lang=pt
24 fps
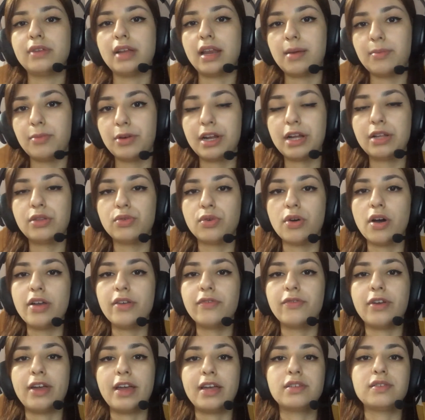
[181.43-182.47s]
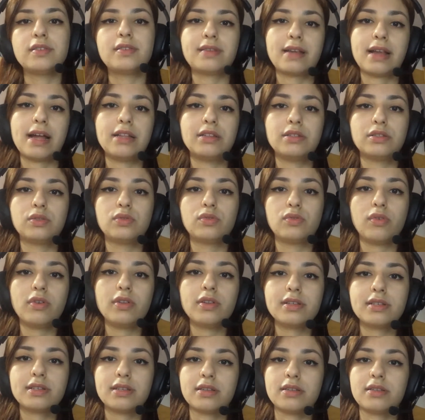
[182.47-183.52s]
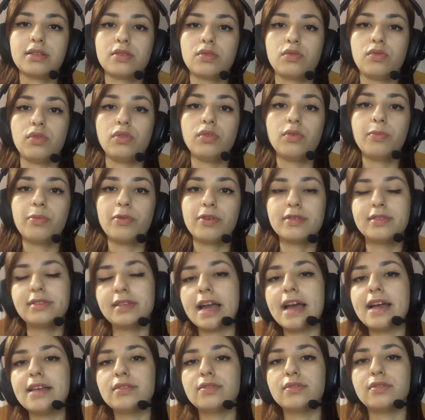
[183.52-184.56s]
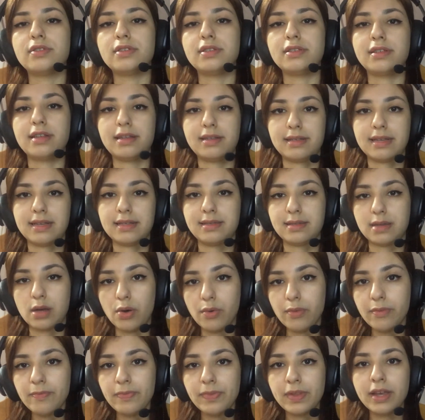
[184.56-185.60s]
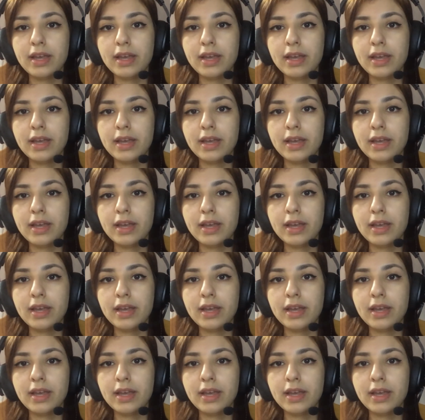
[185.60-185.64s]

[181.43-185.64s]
em laboratório, foi registrado as, todo o processo de sinterização